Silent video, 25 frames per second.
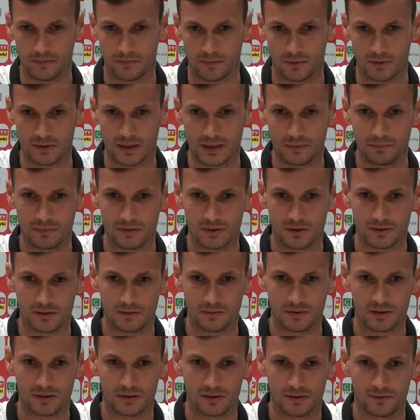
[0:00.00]
Bo derby
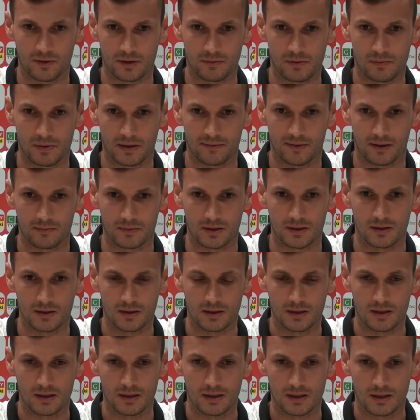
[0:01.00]
rządzą się swoimi prawami.
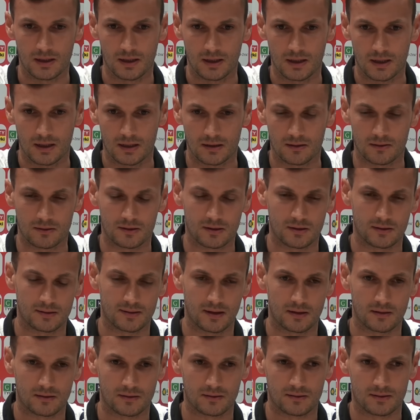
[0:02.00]
To, że
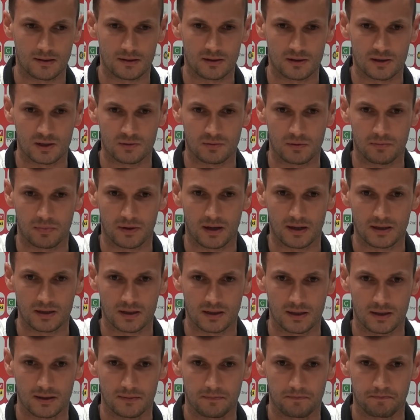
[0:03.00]
ostatnio zaliczyliśmy
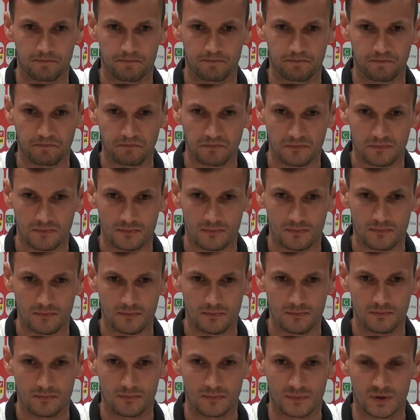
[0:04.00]
porażkę,
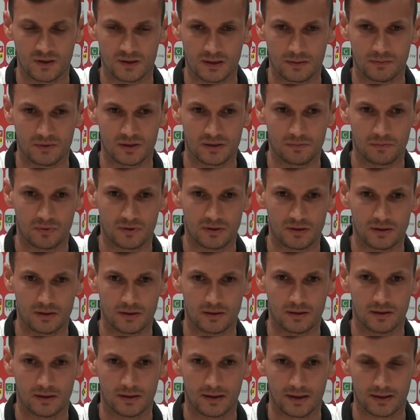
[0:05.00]
to chcemy się po
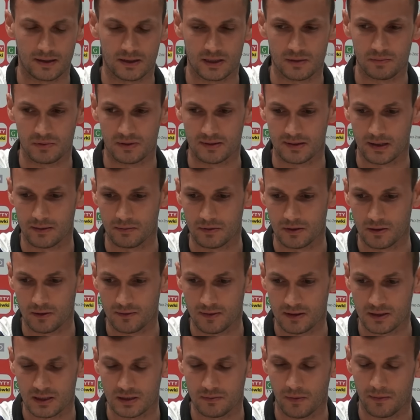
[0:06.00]
niej jak najszybciej
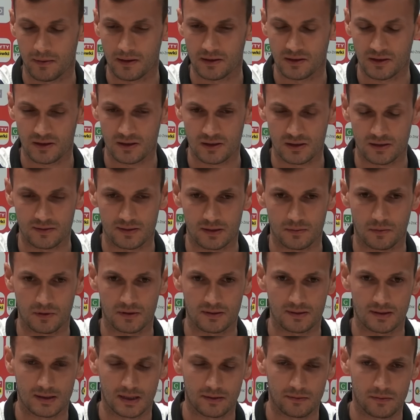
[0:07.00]
zrehabilitować i mam nadzieję, że w
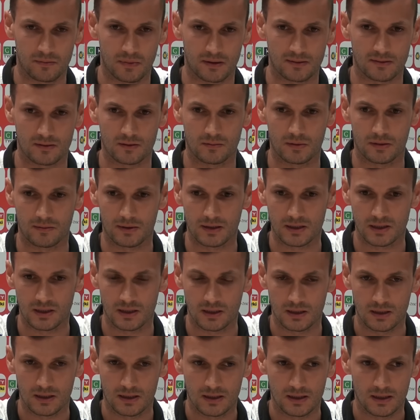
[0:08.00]
sobotę zagramy bardzo dobry mecz
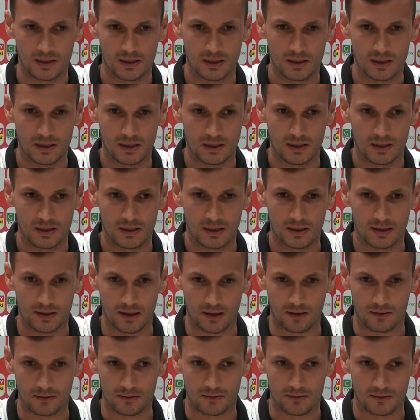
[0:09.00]

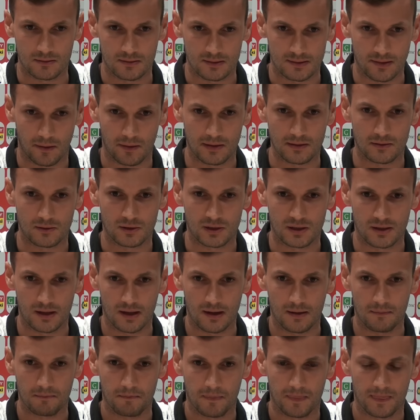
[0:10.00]
jako cała
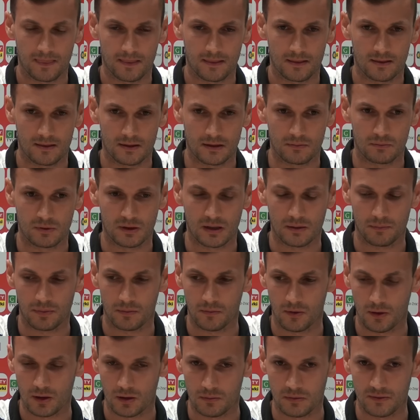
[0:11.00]
drużyna, trybuny nam
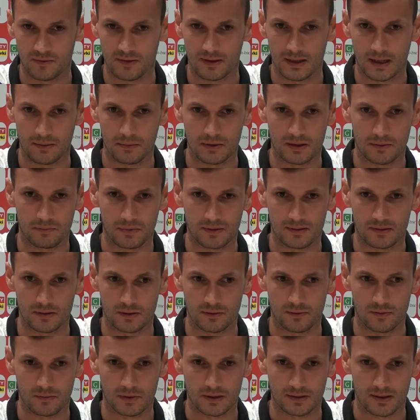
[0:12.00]
pomogą i wygramy ten
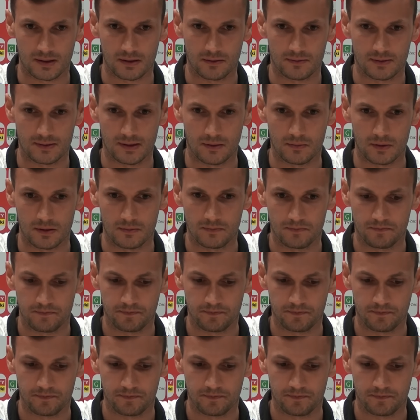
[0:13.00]
prestiżowy mecz z Katowicami.